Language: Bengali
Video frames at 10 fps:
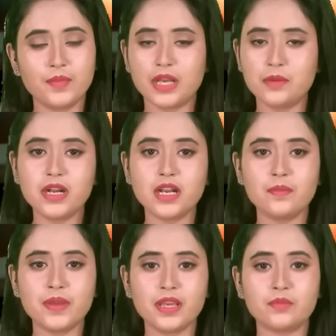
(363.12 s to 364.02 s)
মিয়ানমার
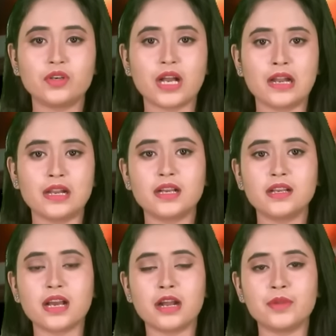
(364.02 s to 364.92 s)
আর্মি এবং
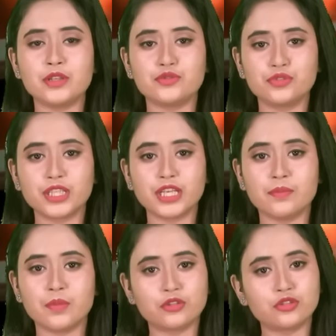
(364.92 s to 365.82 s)
আরাকান আর্মির যুদ্ধে
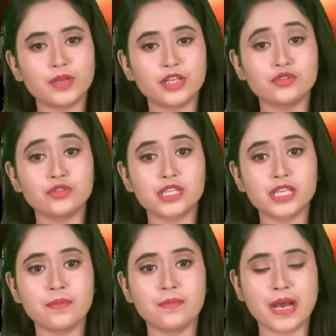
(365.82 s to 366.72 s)
বর্তমানে
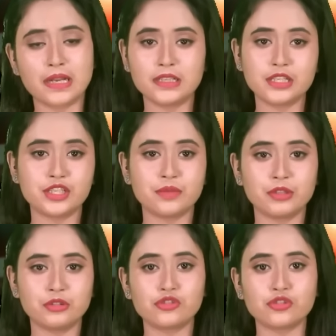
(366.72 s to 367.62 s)
চলছে বাংলাদেশ
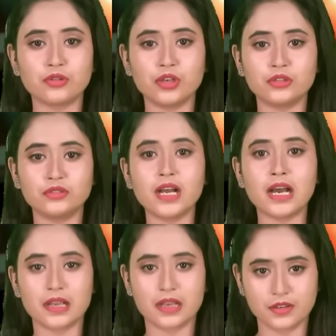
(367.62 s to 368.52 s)
সীমান্ত সংলগ্ন
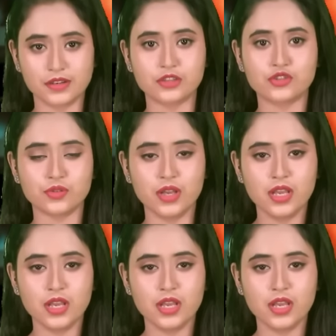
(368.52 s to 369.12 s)
আরাকান রাজ্য